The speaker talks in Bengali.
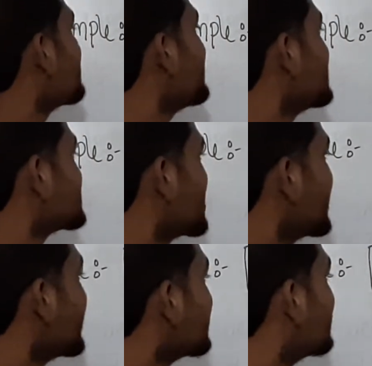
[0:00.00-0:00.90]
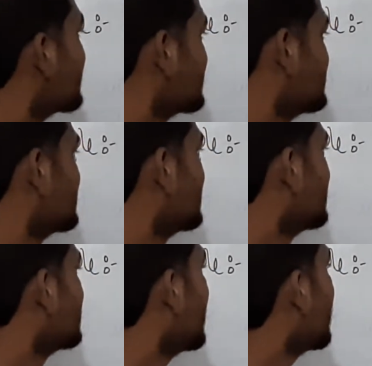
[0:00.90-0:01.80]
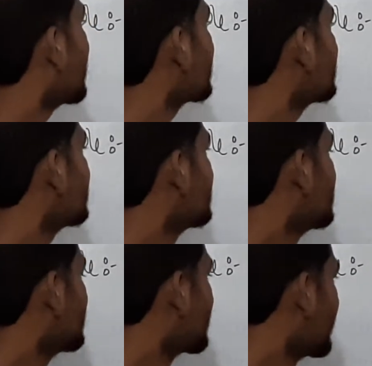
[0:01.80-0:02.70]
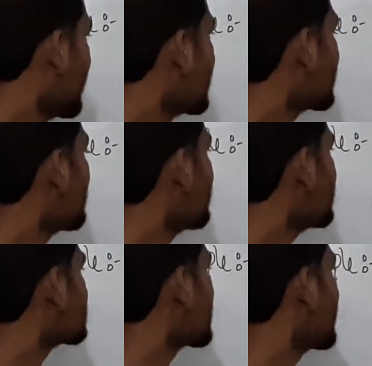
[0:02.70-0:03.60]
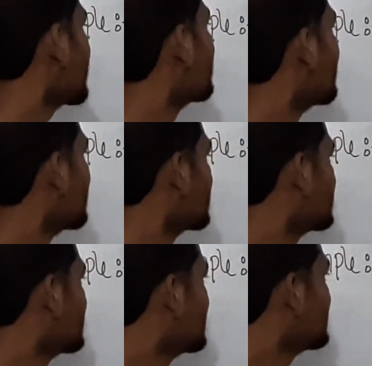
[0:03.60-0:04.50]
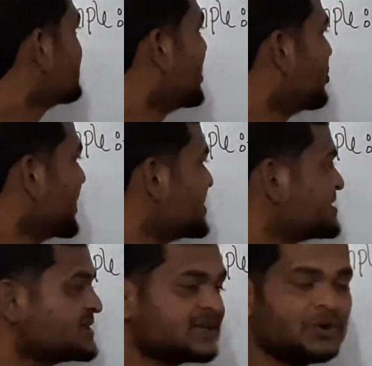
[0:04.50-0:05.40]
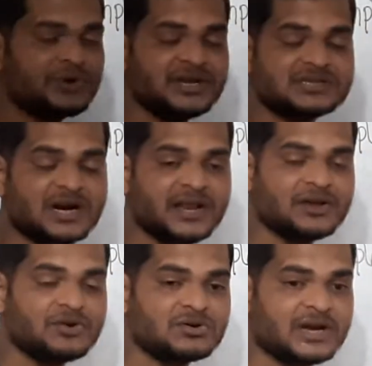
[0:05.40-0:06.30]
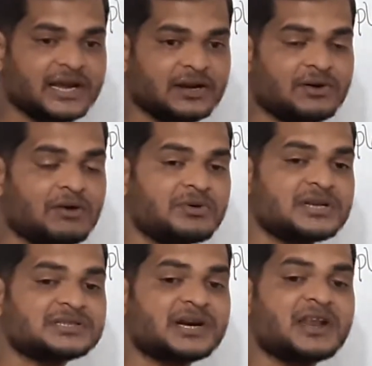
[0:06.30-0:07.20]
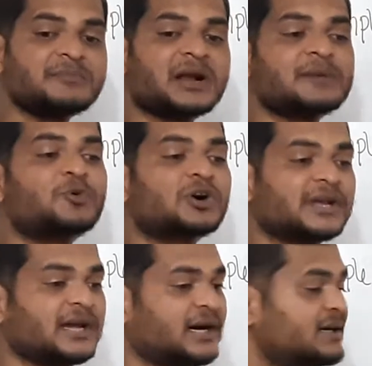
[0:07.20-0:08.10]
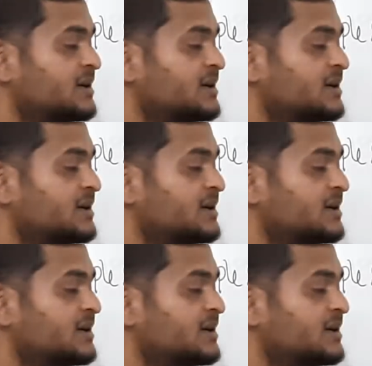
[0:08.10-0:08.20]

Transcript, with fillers: আউটস্ট্যান্ডিং হোক আর রেন্ট আউটস্ট্যান্ডিং হোক বা ওয়েজেস আউটস্ট্যান্ডিং হোক না কেন আউটস্ট্যান্ডিং মানে বকেয়া